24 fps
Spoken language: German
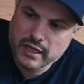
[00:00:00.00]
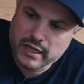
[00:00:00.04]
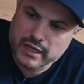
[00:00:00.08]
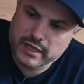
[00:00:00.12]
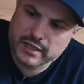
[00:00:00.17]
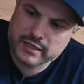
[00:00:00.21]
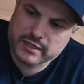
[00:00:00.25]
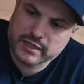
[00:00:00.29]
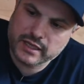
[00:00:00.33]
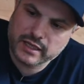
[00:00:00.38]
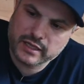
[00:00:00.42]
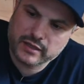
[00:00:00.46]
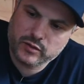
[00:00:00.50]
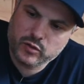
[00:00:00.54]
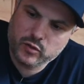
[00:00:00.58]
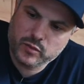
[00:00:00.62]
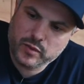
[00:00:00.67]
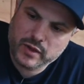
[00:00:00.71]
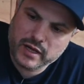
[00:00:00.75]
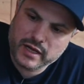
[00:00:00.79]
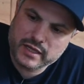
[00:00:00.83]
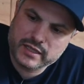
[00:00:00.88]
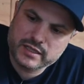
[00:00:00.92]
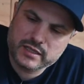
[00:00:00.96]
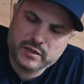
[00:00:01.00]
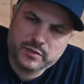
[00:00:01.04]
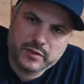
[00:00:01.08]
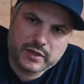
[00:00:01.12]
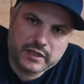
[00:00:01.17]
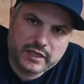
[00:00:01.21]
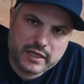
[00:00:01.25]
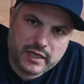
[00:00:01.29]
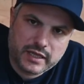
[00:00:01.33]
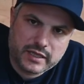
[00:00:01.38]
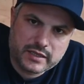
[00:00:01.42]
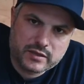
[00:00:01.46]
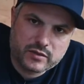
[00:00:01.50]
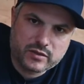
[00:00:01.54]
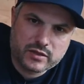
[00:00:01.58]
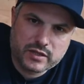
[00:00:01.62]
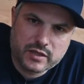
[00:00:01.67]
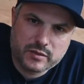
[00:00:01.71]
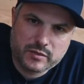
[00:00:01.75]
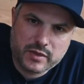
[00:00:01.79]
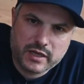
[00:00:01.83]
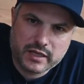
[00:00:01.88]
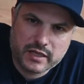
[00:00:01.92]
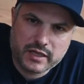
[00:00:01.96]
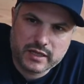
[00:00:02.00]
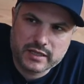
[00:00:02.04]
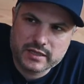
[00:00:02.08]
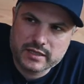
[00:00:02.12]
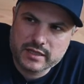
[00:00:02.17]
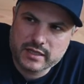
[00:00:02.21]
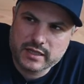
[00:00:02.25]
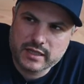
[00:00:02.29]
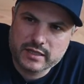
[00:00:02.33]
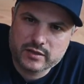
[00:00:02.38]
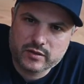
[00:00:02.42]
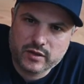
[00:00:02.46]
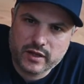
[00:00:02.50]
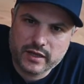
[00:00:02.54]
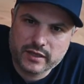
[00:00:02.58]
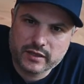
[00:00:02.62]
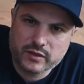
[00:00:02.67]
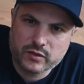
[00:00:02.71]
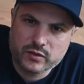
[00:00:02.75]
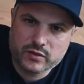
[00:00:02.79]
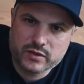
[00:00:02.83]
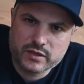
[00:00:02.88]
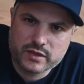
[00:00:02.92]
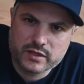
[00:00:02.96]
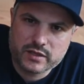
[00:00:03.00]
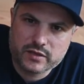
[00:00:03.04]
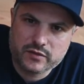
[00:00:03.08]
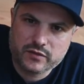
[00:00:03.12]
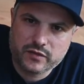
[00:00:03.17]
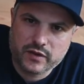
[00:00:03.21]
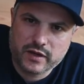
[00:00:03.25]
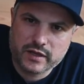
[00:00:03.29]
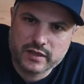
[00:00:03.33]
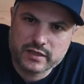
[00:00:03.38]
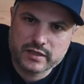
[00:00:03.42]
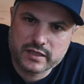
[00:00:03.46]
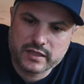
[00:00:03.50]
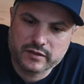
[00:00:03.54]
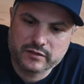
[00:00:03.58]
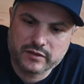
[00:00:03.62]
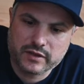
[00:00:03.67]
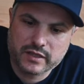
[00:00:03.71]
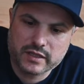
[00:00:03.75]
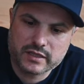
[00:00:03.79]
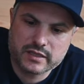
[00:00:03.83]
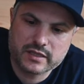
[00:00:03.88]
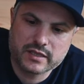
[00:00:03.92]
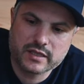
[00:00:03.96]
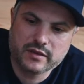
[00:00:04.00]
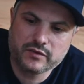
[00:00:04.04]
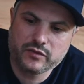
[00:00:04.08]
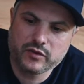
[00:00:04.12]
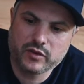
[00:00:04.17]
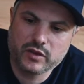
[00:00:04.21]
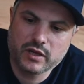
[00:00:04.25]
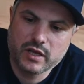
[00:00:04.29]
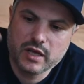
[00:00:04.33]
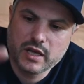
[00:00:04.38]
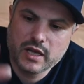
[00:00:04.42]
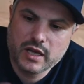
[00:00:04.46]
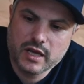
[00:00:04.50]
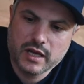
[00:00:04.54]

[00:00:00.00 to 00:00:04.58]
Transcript: Äh, ich denke, überall diese Bretter reinzuziehen macht keinen Sinn, also ein größeres Fach ist irgendwie ganz sinnvoll.